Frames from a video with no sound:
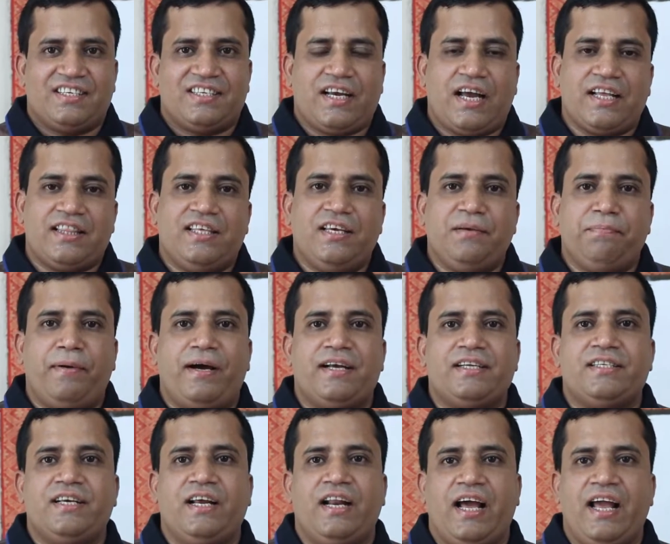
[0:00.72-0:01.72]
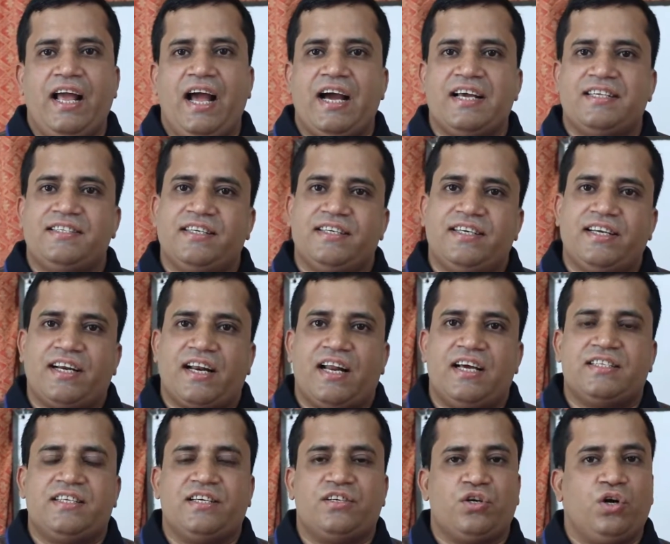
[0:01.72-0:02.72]
সাথী পাঠশালায় আইসিটি
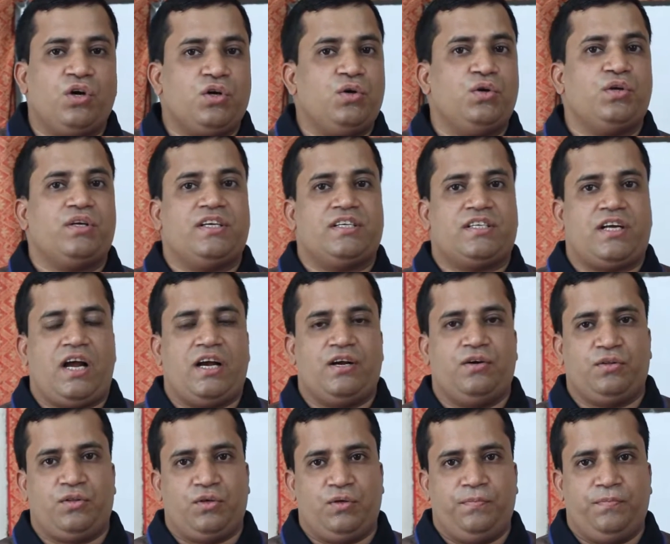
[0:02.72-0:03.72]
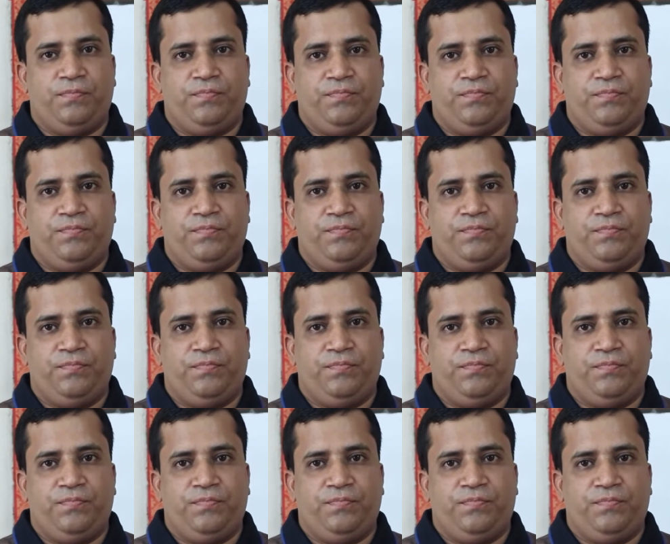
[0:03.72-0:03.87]
ক্লাসে সকলকে স্বাগত